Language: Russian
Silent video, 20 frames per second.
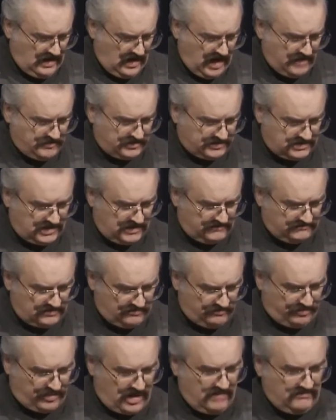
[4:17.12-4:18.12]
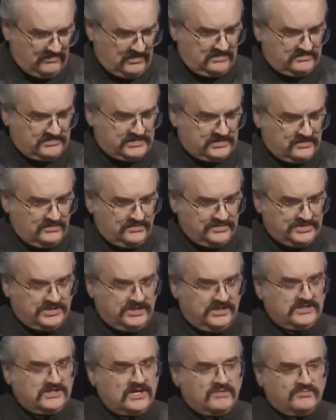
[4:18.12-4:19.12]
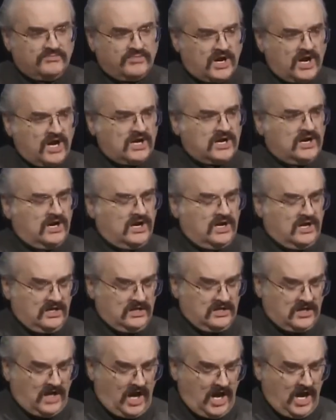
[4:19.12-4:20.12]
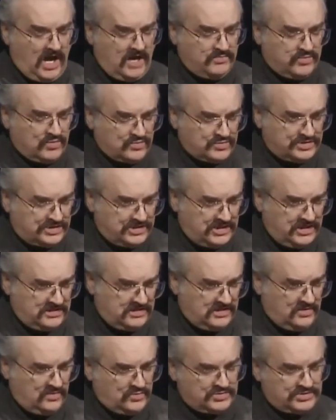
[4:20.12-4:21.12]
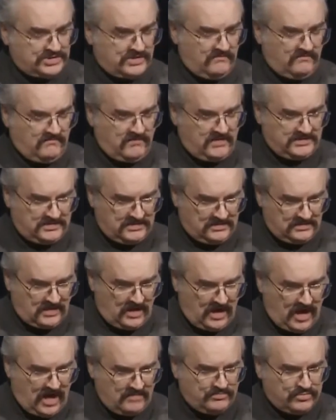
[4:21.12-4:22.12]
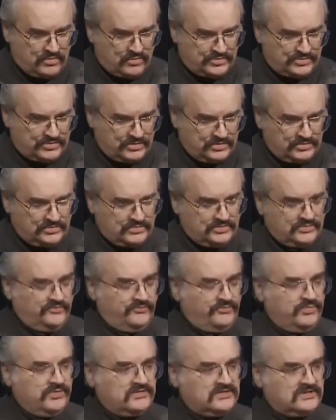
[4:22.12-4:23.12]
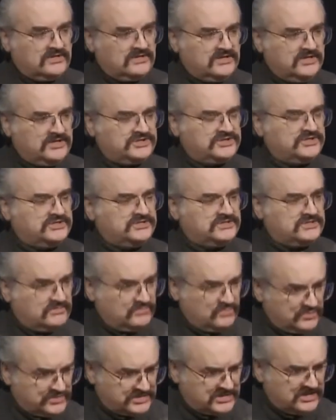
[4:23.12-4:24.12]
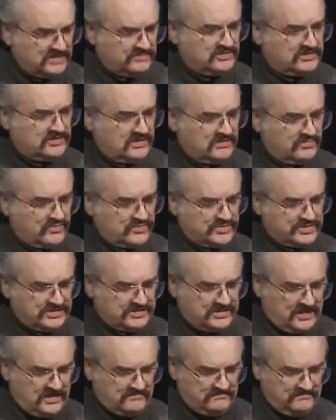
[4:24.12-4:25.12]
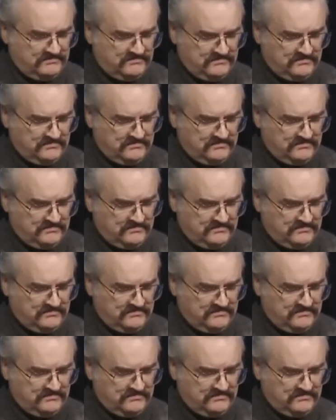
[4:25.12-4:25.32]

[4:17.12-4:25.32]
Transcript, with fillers: А по древним правилам заключения брака обручение уже вводило обрученную в принадлежность тому, с кем она обручена.